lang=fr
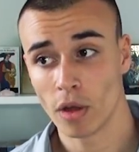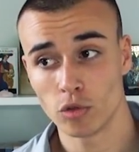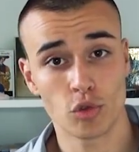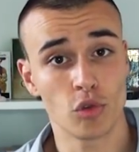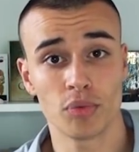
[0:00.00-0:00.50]

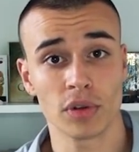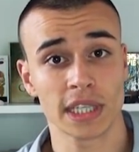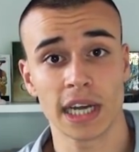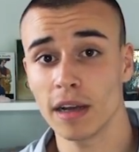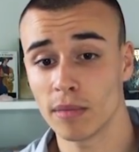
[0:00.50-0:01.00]
Du coup, pour
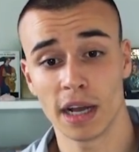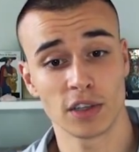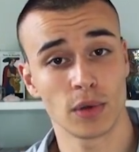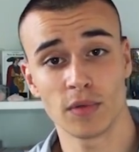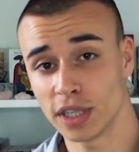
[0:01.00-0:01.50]
ça, ben,
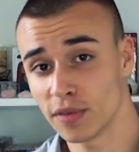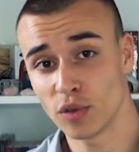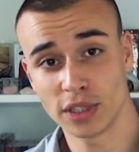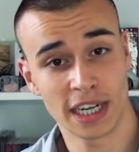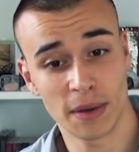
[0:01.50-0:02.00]
soit vous
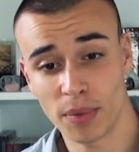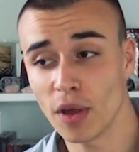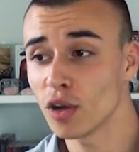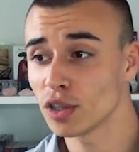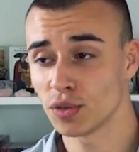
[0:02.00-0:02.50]
affrontez la peur,